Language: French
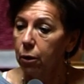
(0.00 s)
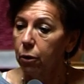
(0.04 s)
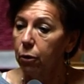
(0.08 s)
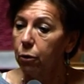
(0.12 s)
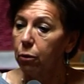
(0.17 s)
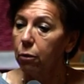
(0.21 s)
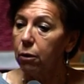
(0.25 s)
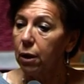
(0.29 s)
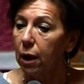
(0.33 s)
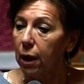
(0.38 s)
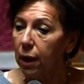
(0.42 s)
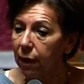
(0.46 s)

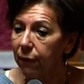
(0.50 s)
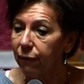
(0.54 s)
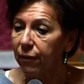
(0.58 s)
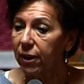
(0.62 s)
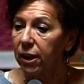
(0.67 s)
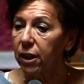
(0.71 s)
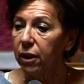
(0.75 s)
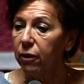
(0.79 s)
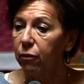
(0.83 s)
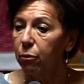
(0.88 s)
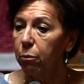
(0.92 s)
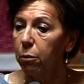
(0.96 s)
Donc
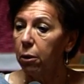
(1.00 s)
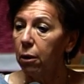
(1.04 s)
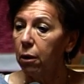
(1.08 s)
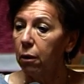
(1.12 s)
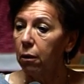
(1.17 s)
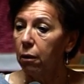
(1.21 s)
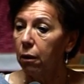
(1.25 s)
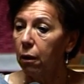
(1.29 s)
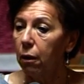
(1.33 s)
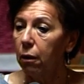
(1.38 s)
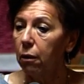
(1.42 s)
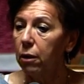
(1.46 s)

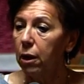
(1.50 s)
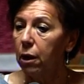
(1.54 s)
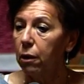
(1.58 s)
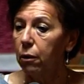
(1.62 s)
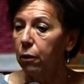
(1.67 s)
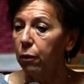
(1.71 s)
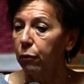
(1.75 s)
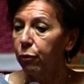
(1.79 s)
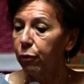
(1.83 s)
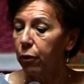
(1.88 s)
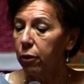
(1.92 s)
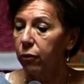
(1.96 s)
effectivement, en
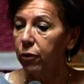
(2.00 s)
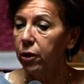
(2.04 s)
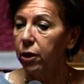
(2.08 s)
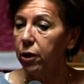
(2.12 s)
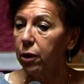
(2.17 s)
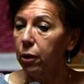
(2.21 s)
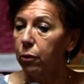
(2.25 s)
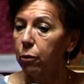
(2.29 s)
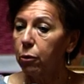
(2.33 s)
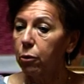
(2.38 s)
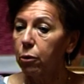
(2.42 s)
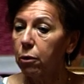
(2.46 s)
Ile-de-France et
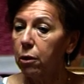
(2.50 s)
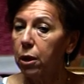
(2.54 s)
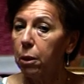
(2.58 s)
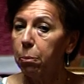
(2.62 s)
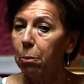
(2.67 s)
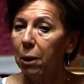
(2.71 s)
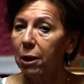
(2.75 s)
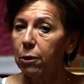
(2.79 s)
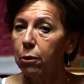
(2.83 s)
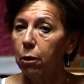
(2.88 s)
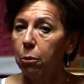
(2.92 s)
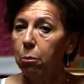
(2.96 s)
dans notre
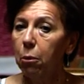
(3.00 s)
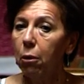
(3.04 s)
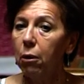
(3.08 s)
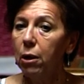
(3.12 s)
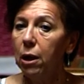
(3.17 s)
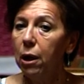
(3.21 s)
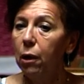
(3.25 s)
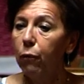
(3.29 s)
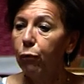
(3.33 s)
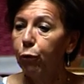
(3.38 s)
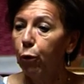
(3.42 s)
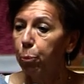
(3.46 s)
département,
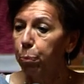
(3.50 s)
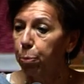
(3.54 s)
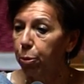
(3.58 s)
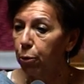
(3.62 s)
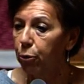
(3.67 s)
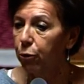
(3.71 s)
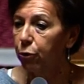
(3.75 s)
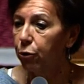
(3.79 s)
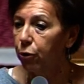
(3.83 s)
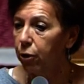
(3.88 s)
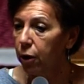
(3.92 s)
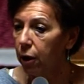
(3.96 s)
il faut
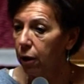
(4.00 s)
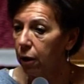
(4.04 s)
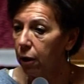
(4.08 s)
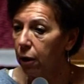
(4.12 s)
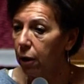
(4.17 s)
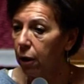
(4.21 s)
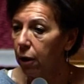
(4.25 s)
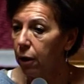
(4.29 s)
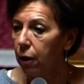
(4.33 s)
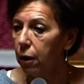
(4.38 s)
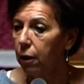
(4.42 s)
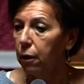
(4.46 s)
plus
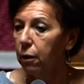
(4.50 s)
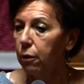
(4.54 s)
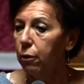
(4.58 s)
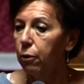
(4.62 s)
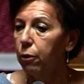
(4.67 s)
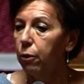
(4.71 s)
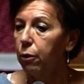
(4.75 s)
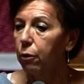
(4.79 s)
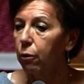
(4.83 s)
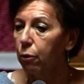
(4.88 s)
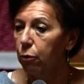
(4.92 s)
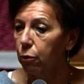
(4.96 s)
d'heures
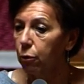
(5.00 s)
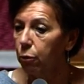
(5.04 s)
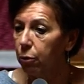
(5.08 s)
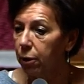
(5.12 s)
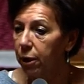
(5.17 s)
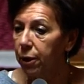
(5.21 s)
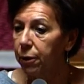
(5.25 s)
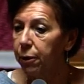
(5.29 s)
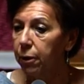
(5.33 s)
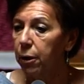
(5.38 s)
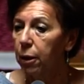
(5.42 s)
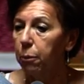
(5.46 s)
de
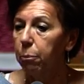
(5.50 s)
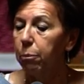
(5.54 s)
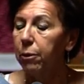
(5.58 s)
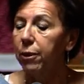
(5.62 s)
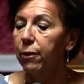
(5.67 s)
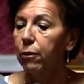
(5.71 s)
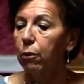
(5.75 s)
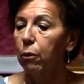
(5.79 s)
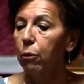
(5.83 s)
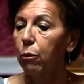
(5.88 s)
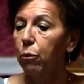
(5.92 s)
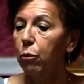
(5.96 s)
conduite
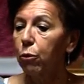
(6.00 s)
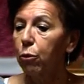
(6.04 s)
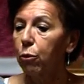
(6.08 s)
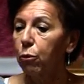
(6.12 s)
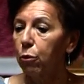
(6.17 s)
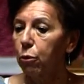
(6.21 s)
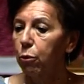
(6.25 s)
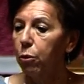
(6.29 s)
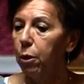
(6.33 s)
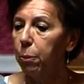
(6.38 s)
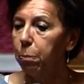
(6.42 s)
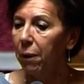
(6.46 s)
puisque l'on ne
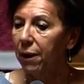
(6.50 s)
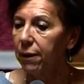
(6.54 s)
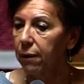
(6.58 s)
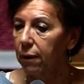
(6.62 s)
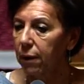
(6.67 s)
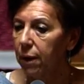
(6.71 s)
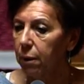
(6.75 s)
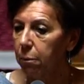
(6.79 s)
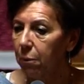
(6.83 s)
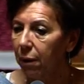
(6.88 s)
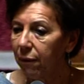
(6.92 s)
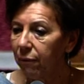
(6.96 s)
conduit pas
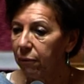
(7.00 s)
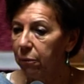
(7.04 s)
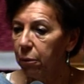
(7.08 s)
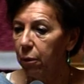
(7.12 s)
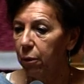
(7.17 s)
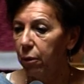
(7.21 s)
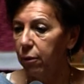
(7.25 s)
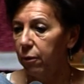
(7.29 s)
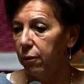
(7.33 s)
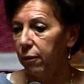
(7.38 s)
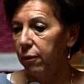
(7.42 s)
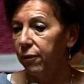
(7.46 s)
dans les mêmes
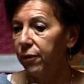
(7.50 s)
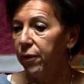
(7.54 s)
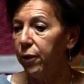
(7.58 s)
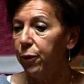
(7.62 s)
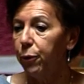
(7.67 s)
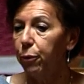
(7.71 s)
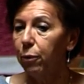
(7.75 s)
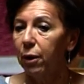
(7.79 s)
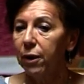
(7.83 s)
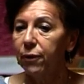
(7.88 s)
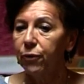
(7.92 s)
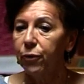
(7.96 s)
euh,
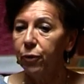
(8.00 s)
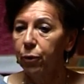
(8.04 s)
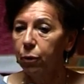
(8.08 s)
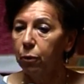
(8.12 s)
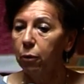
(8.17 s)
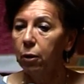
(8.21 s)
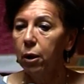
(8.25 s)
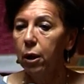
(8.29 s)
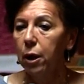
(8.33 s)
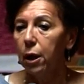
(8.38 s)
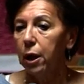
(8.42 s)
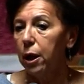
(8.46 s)

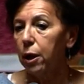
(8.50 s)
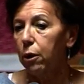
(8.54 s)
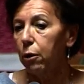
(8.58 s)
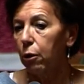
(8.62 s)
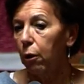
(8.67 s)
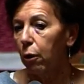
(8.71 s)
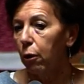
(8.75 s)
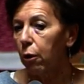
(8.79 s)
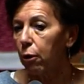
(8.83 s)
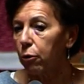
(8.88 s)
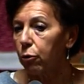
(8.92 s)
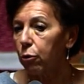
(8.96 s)
situations et
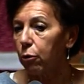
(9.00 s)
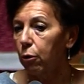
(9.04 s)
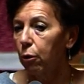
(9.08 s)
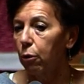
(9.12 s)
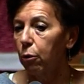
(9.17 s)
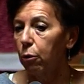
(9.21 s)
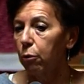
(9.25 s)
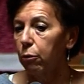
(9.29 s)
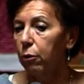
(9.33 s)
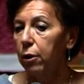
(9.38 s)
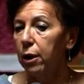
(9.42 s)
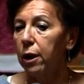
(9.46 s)
que lorsque
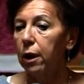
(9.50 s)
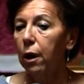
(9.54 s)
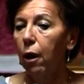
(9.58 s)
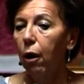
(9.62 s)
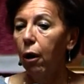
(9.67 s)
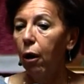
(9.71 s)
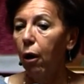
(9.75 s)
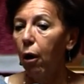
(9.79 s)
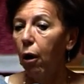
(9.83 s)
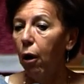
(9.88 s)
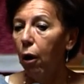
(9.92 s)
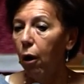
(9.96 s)
l'on est
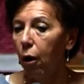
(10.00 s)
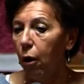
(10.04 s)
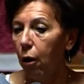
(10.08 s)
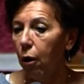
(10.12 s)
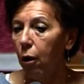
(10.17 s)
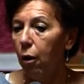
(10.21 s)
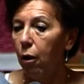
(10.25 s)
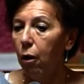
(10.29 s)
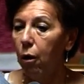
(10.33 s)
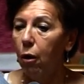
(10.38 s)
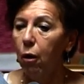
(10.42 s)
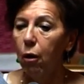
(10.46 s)

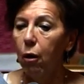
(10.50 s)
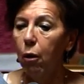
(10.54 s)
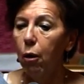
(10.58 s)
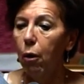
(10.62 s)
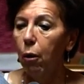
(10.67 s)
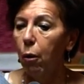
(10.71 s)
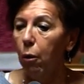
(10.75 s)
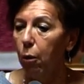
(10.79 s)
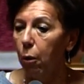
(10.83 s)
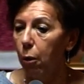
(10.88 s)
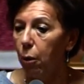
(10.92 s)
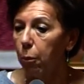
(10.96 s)

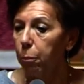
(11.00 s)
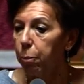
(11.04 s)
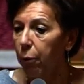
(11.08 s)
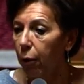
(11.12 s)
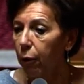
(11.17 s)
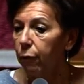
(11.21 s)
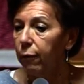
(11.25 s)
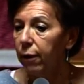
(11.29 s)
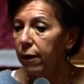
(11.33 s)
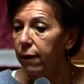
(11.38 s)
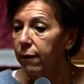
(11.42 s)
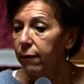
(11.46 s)
en
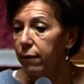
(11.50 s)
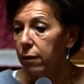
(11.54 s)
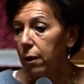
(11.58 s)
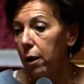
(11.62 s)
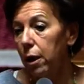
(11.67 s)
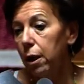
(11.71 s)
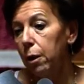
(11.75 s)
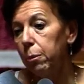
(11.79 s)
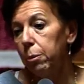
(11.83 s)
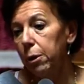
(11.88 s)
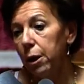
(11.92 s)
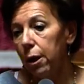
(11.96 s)
province,
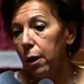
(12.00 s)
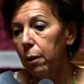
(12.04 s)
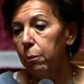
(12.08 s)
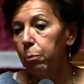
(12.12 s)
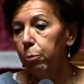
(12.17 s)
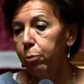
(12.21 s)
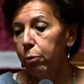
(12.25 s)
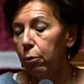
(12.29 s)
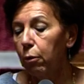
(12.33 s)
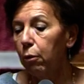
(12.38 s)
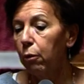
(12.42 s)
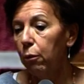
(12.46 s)
eh bien,
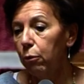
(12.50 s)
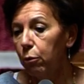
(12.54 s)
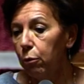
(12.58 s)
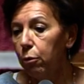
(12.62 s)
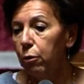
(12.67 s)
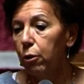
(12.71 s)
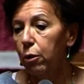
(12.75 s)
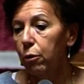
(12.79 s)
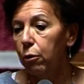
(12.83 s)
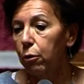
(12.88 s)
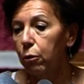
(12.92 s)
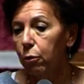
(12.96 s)
pour
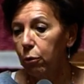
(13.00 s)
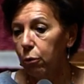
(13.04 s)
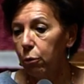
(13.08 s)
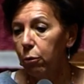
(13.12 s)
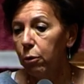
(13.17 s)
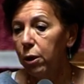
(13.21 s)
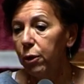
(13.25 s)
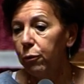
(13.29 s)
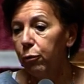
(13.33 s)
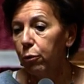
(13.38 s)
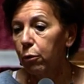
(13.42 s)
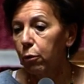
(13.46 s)
une heure de
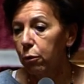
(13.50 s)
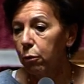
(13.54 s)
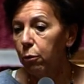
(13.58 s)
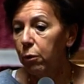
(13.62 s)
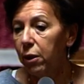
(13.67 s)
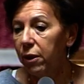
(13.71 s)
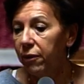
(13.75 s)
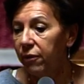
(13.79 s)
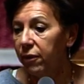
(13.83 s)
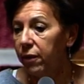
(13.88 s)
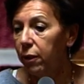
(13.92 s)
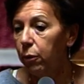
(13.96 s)
conduite, vous
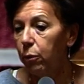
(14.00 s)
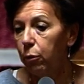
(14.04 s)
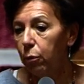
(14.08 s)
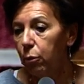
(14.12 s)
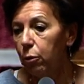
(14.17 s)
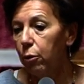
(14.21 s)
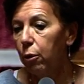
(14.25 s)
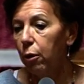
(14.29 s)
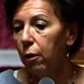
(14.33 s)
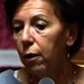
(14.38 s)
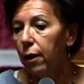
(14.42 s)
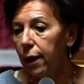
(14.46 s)
conduisez
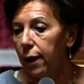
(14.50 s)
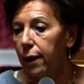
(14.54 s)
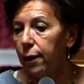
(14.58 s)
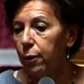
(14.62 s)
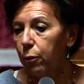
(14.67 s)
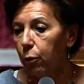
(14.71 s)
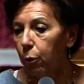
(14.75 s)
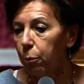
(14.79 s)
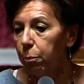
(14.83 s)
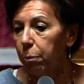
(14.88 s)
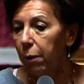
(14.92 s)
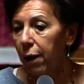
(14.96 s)
une heure et
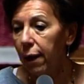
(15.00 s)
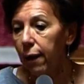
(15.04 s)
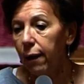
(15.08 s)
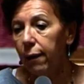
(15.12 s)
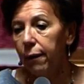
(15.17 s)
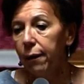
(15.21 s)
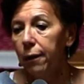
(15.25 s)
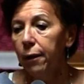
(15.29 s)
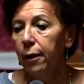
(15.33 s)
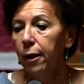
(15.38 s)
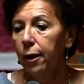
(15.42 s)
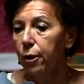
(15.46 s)
non
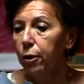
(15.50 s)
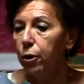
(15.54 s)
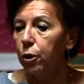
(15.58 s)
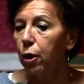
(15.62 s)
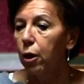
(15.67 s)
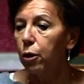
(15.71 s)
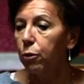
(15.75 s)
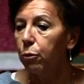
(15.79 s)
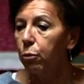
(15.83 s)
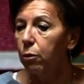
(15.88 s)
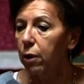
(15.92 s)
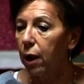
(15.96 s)
pas
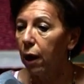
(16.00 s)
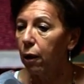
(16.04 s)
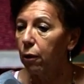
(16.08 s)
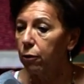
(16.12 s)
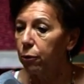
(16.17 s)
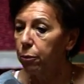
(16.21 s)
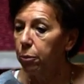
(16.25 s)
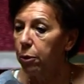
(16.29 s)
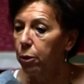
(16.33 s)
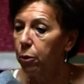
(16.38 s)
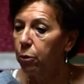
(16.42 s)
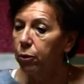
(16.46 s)
30 euh, ou
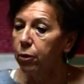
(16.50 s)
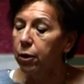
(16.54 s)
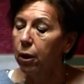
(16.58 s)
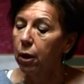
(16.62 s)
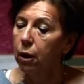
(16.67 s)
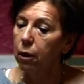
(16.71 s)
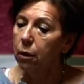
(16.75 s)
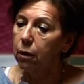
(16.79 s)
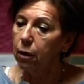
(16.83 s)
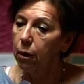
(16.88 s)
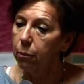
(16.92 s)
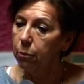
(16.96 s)
40 minutes,
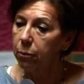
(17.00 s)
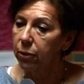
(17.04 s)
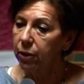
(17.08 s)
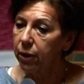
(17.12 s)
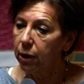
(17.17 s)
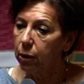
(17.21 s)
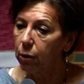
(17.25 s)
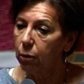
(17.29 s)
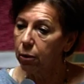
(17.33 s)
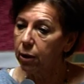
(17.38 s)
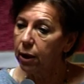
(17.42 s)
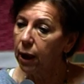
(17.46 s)
comme
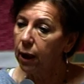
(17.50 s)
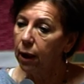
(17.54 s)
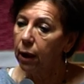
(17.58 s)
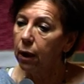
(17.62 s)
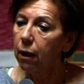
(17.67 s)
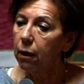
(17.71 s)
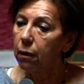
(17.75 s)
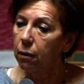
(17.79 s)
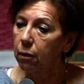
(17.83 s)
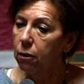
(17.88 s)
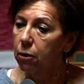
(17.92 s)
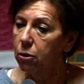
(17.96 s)
c'est le
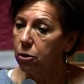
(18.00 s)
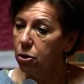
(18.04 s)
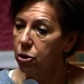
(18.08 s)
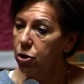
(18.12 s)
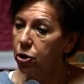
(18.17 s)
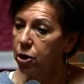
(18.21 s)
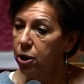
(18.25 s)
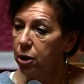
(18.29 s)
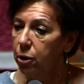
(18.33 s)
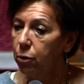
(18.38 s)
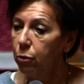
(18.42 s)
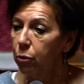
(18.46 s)
cas euh,
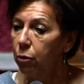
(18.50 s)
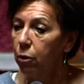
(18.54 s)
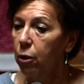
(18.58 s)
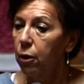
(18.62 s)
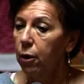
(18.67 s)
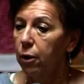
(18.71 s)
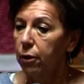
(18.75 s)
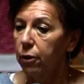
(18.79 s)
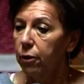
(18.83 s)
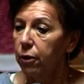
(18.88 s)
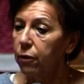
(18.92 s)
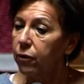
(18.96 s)
chez nous
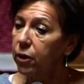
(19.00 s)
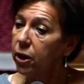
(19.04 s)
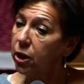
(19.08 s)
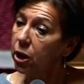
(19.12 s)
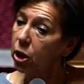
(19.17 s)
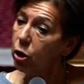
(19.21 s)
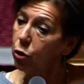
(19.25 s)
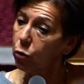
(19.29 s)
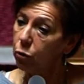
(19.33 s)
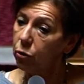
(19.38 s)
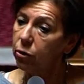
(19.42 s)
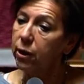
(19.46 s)
dans cette
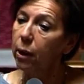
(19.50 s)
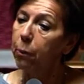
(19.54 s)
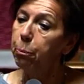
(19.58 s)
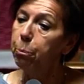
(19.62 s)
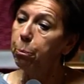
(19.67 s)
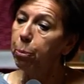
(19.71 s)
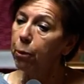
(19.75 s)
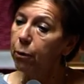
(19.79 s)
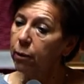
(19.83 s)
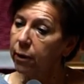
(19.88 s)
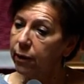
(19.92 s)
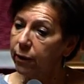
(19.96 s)
région. Ça
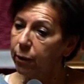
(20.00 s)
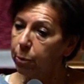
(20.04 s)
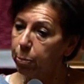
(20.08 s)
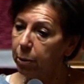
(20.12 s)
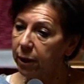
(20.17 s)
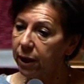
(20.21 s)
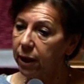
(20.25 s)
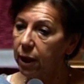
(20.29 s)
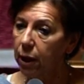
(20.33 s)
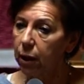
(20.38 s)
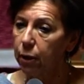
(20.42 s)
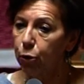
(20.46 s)
peut
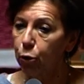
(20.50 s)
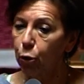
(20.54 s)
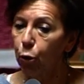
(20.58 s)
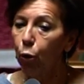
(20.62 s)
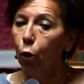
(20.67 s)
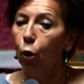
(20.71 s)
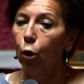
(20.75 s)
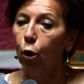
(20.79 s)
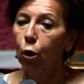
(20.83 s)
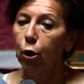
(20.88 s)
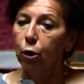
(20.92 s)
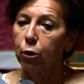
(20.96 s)
expliquer le
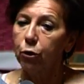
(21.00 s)
taux.